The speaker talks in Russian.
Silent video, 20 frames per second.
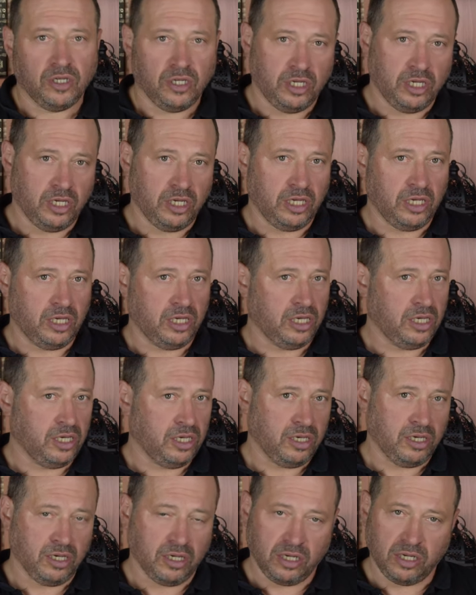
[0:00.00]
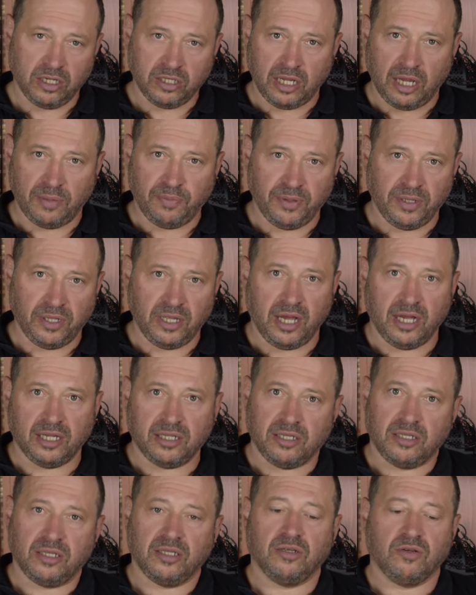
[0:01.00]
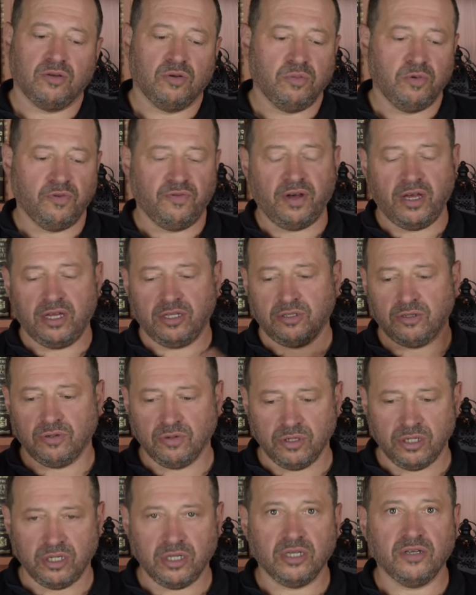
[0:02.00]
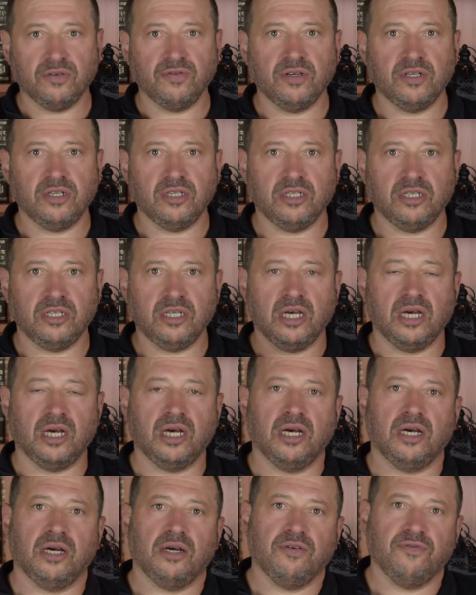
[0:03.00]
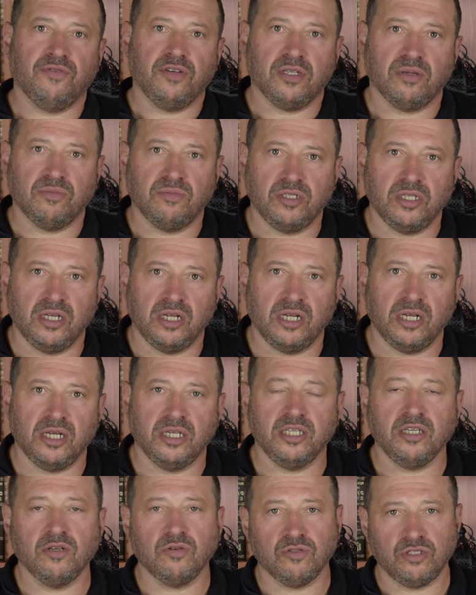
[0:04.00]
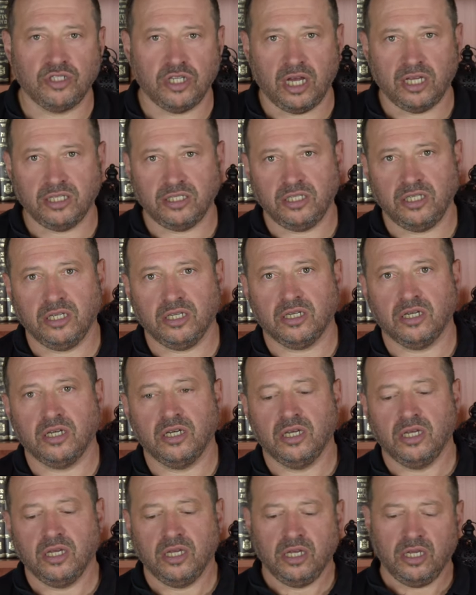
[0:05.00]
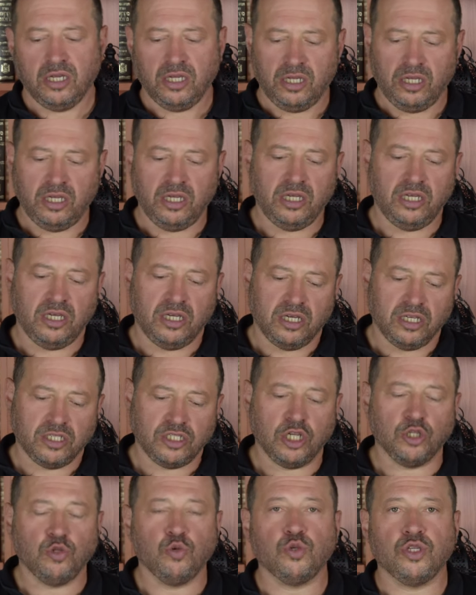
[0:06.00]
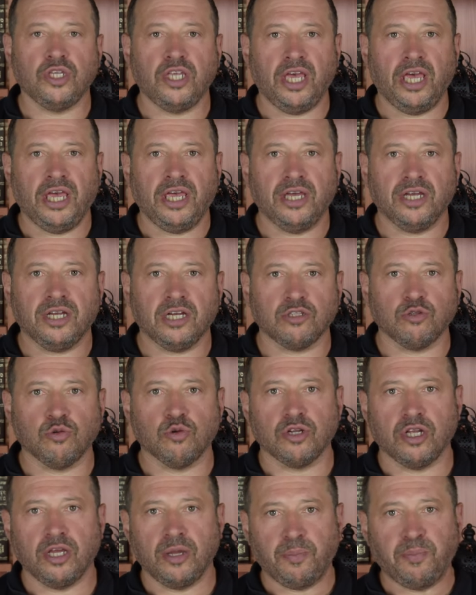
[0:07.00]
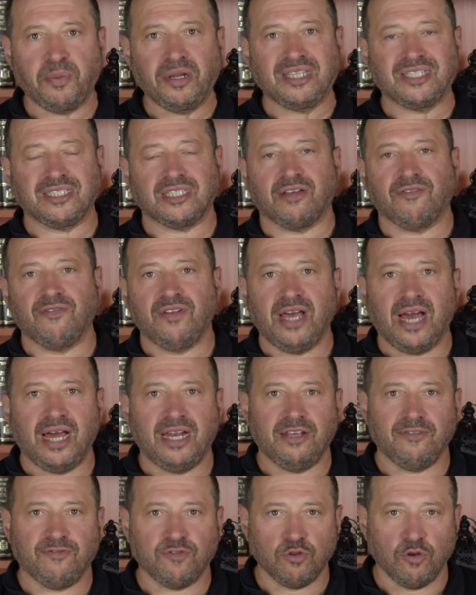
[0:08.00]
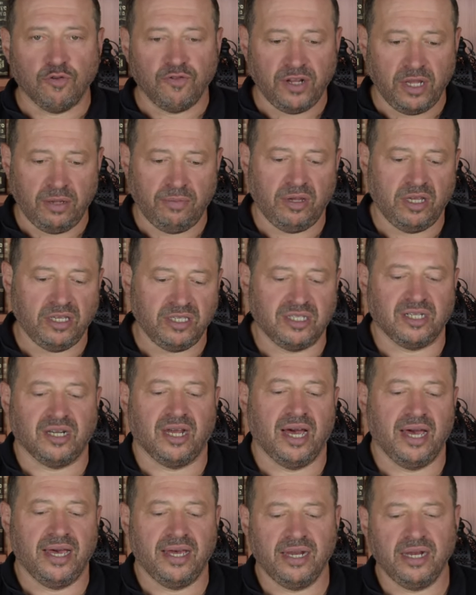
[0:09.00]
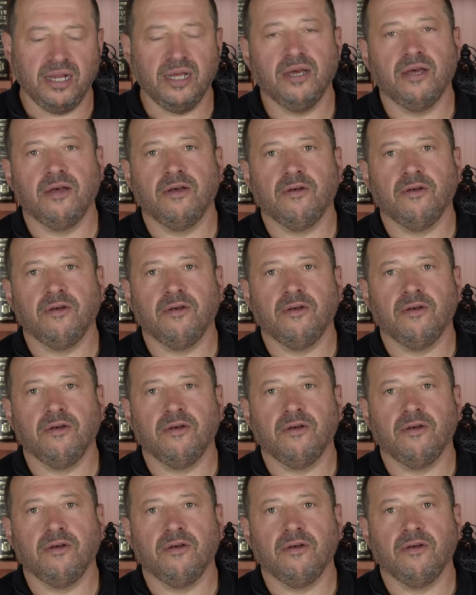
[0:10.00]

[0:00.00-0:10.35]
и когда Пилат умывает руки, говорит, я в этом деле не участник. И садукеи, которые представляли в то время Израиль,